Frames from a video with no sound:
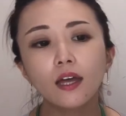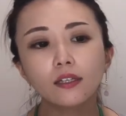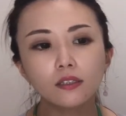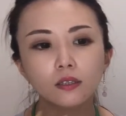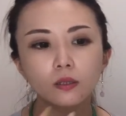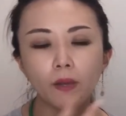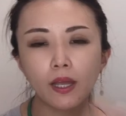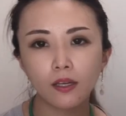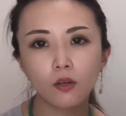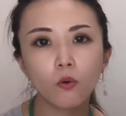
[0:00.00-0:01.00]
で
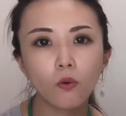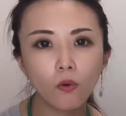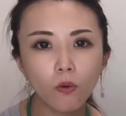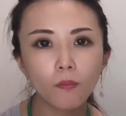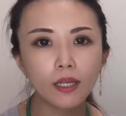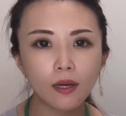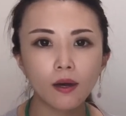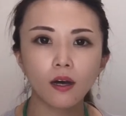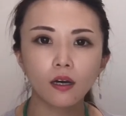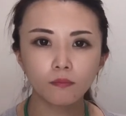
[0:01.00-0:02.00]
スペイン語をま
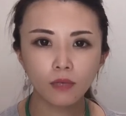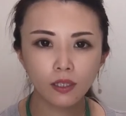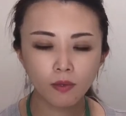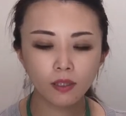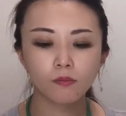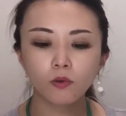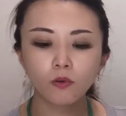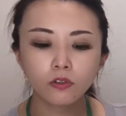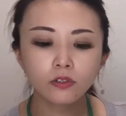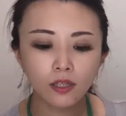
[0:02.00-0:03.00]
だまだまだこ
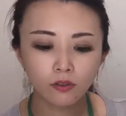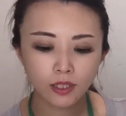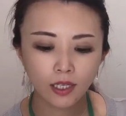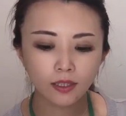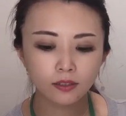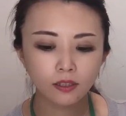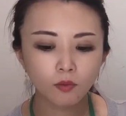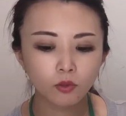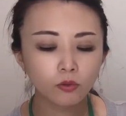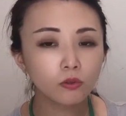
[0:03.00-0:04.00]
う普段の生活でも